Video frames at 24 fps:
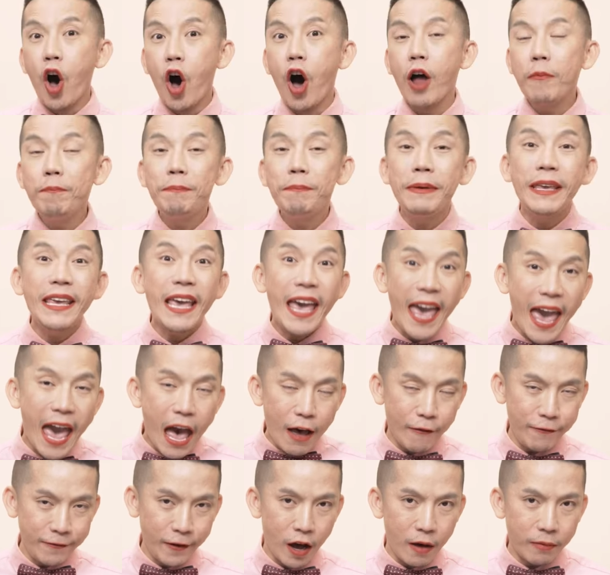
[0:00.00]
on
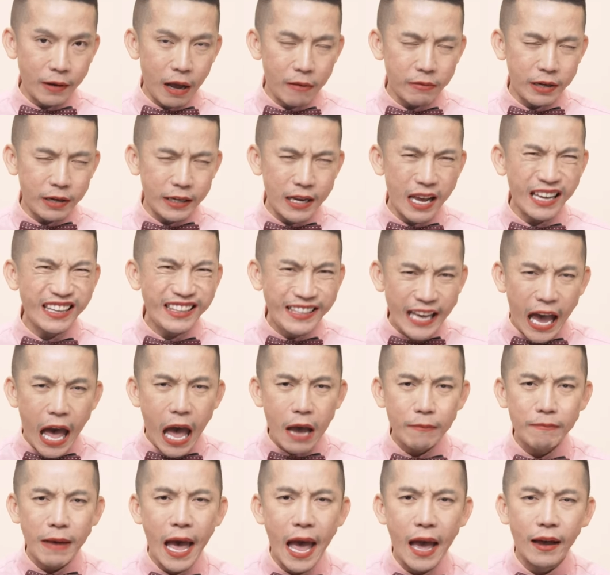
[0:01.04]
behalf of คำนี้ยา
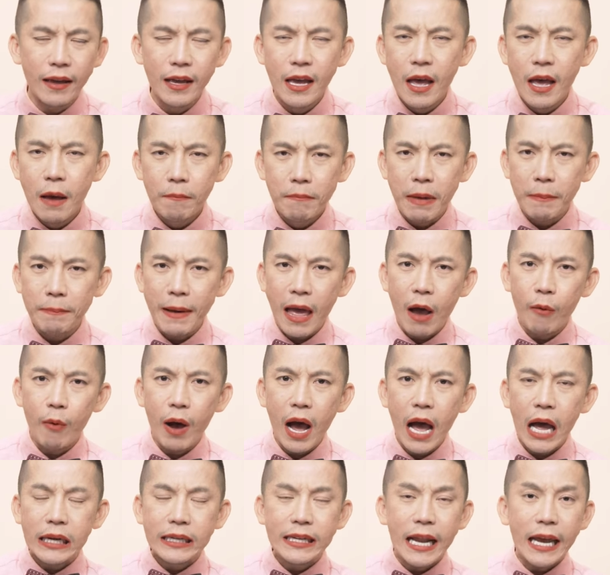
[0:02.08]
กมากมันแปล
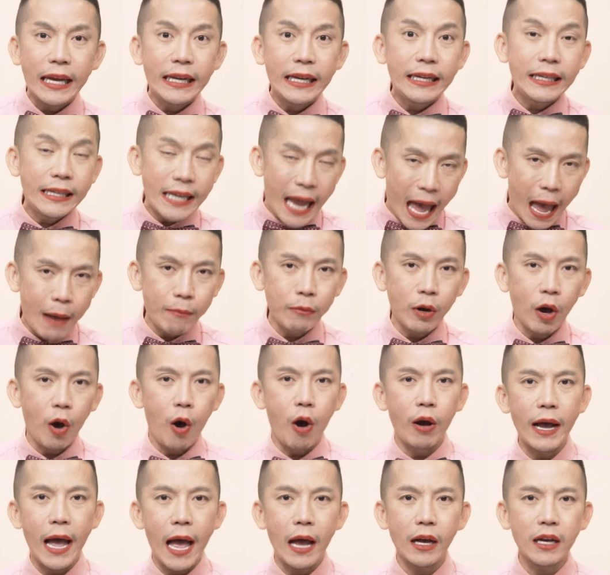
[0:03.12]
ว่าในนามขอ
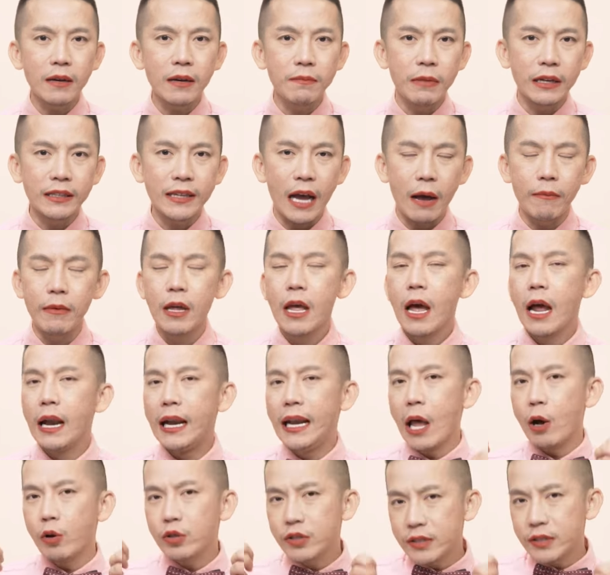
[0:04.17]
งค่ะคือเหมือนกับ
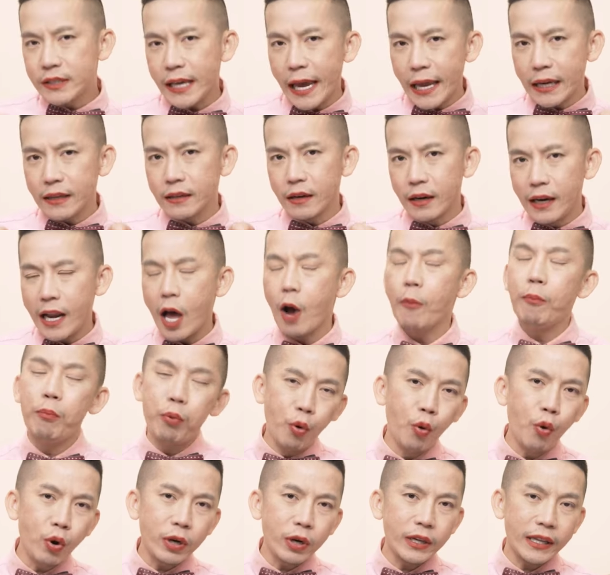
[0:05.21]
เราเซ็นเรา
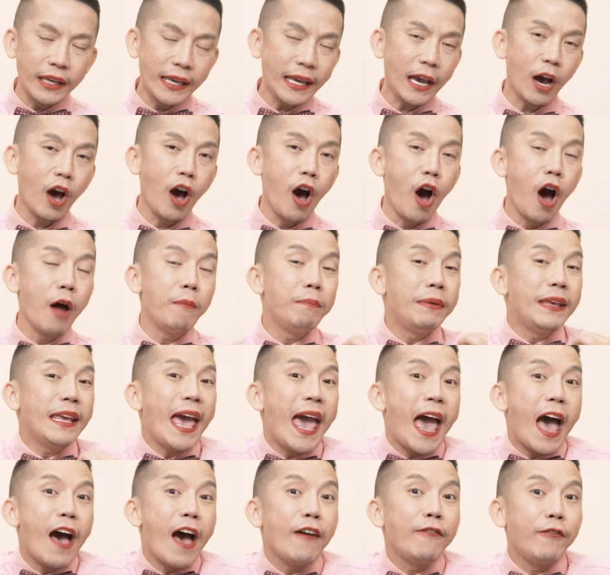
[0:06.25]
พูด on
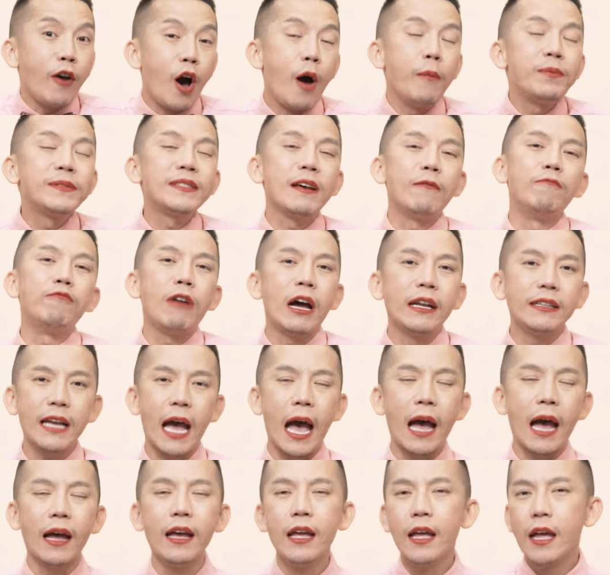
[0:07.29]
behalf of someone
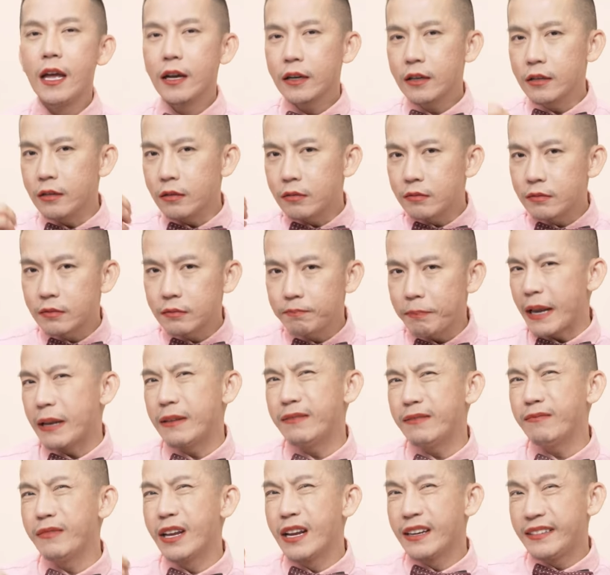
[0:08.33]
ค่ะคือเป็น
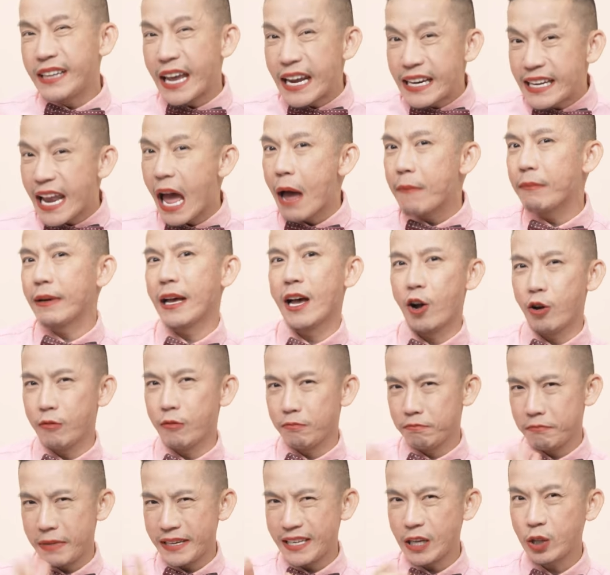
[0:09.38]
ในนามเขา
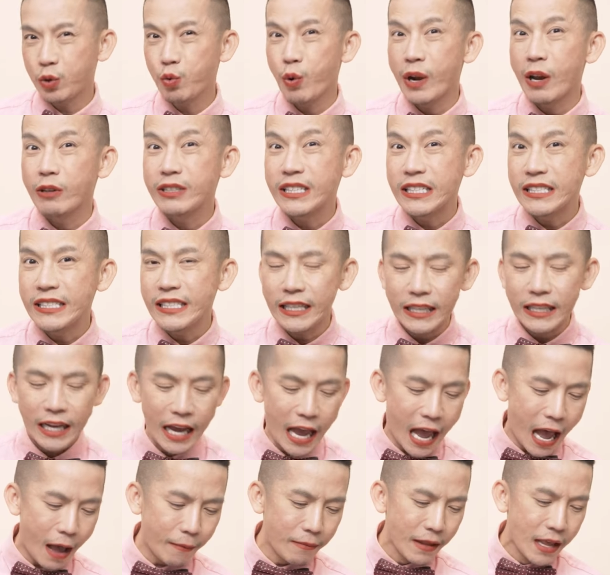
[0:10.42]
ไม่ใช่ตัวเราจริงๆนะ
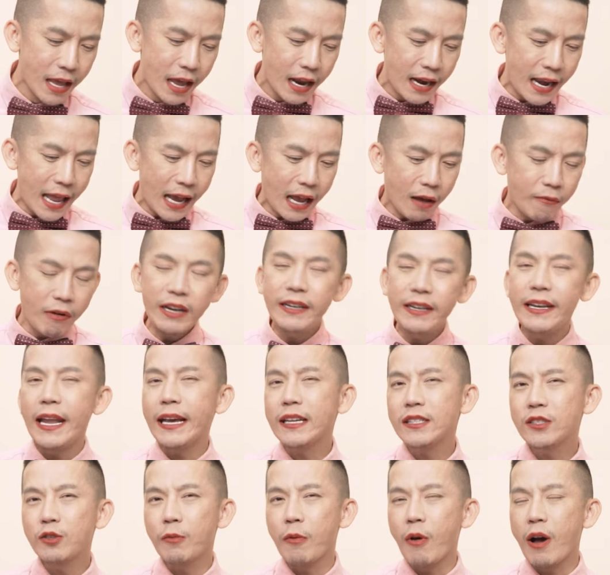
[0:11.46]
ครับและคำว่า
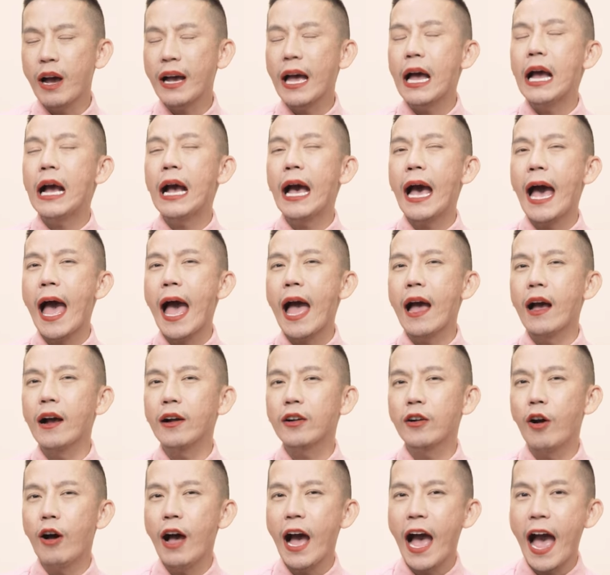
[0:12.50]
next ว่าข้า
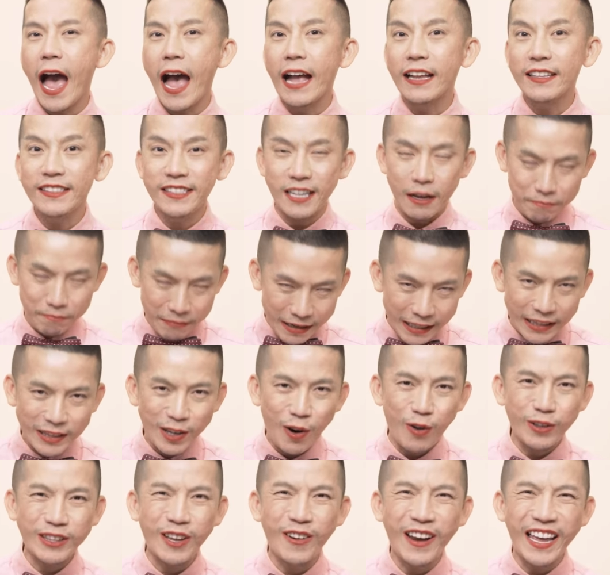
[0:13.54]
งๆก็อาจจะไม่ต
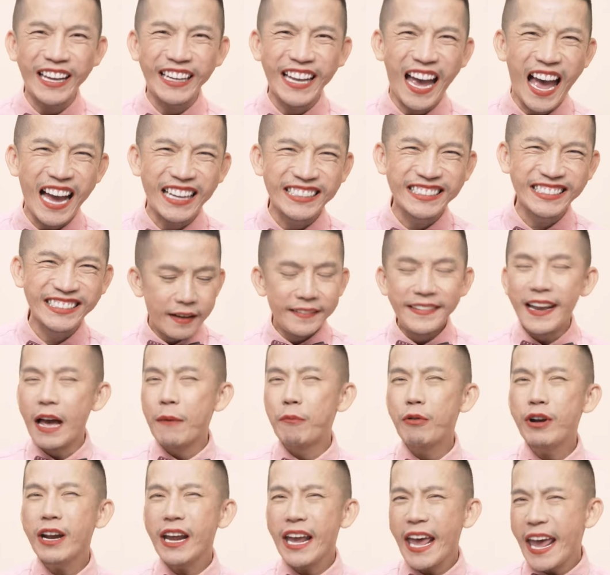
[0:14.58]
รงเท่าไหร่ค่ะ
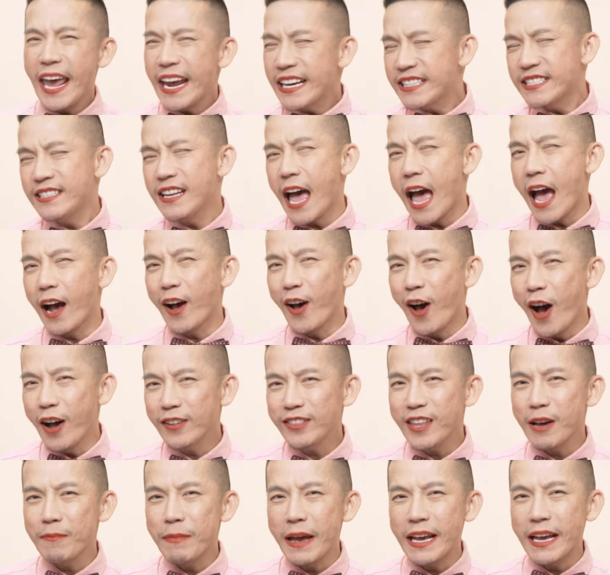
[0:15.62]
number 8 นะคะข้อ
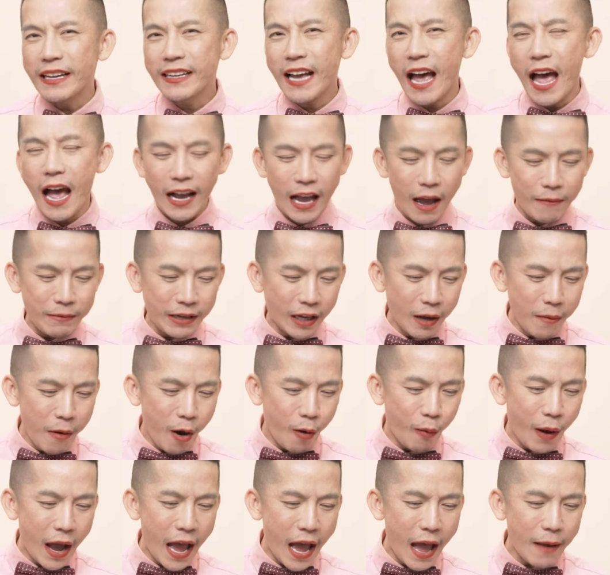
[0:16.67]
ต่อไปค่ะคำนี้เขาบ
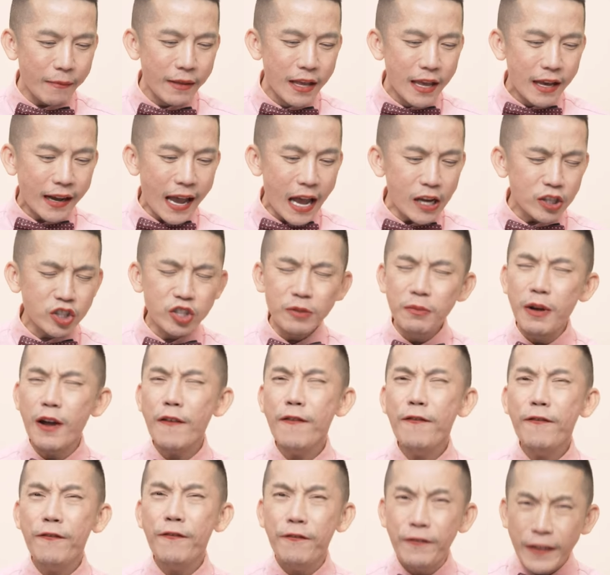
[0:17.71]
อกว่า customer
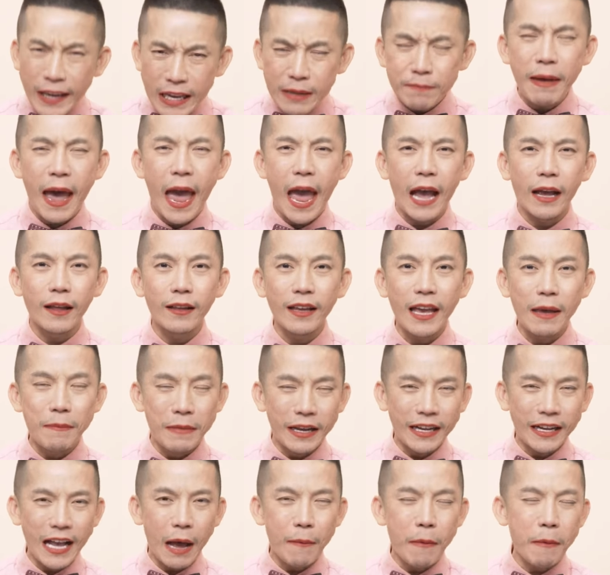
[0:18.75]
feedback เห็นไห
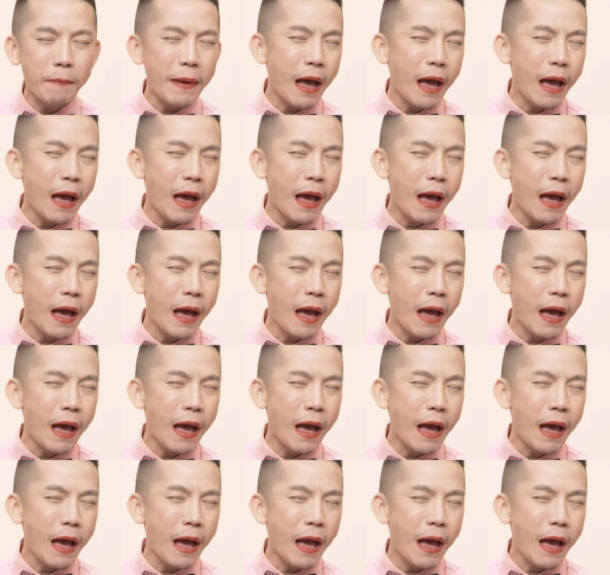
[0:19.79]
มครับมั